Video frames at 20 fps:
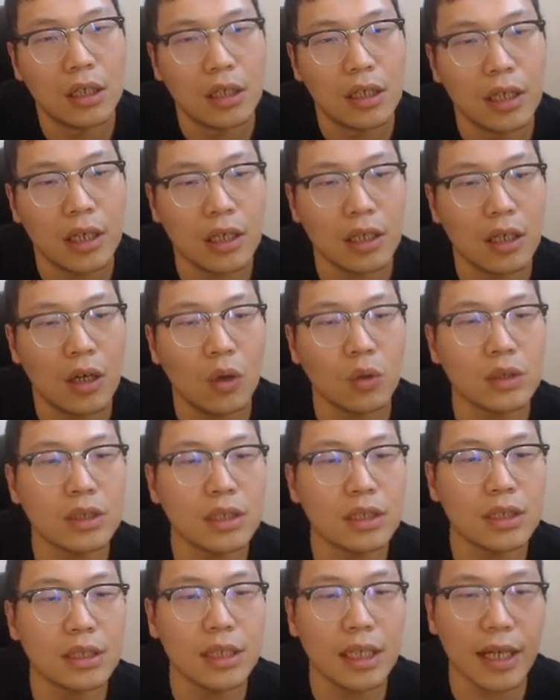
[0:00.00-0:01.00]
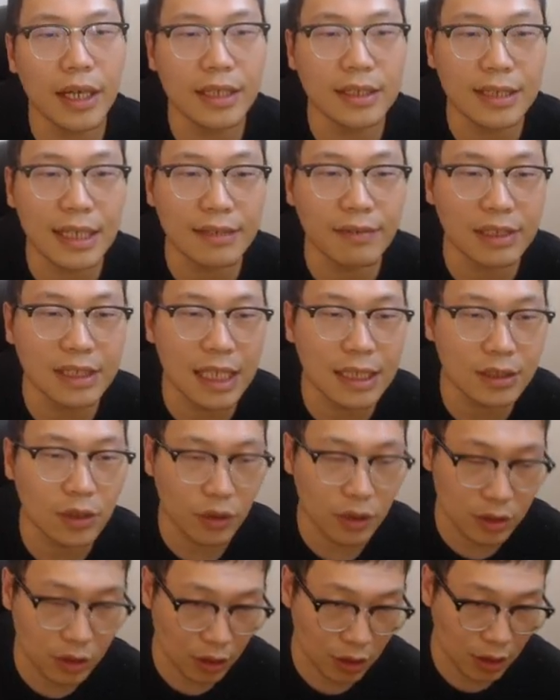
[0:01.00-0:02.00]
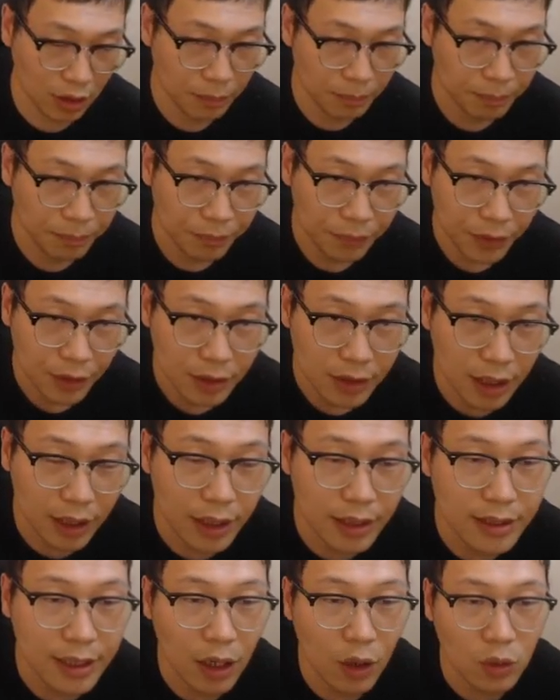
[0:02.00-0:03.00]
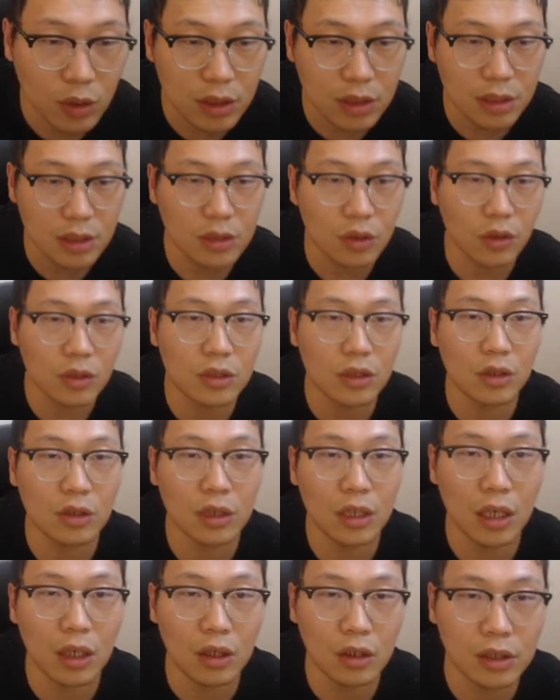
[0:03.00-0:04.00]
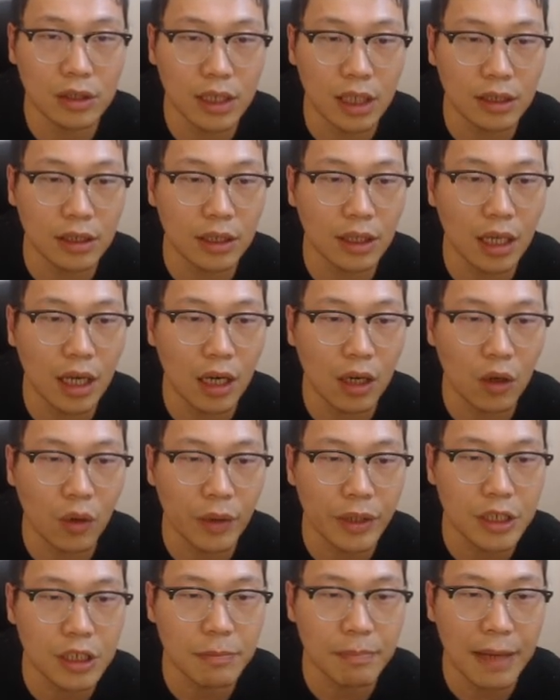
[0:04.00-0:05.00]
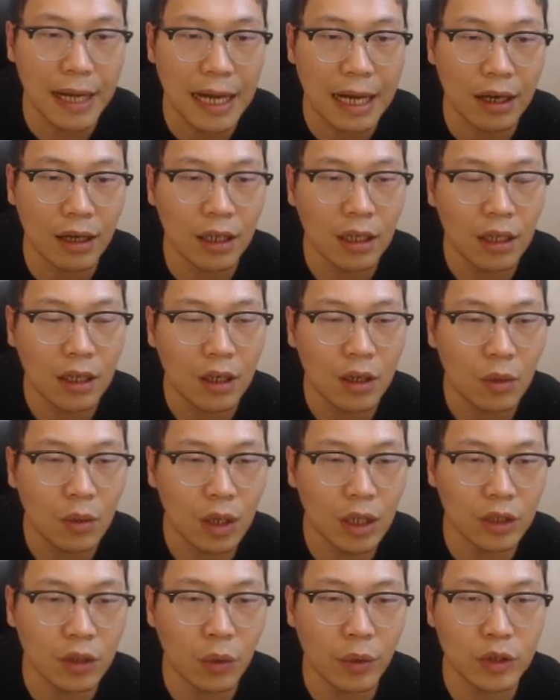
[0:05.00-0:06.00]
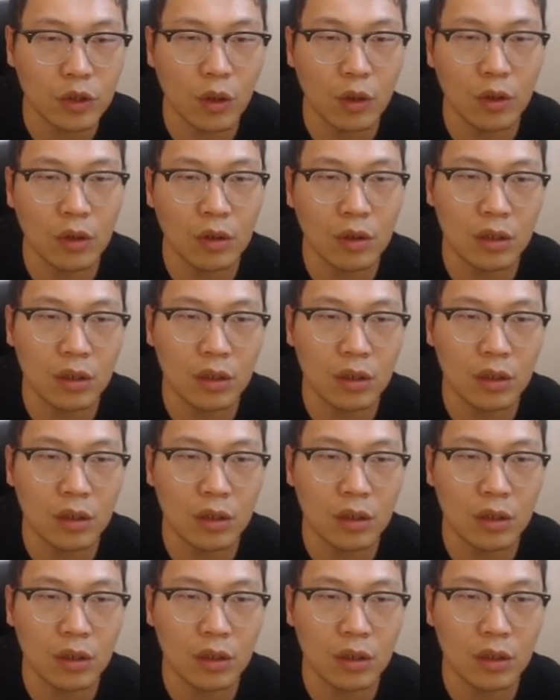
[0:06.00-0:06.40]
哎，后 G 七他可以再往下走一走，他可以在后 G 七走一走，然后象 D 二后 H 八，我可能会走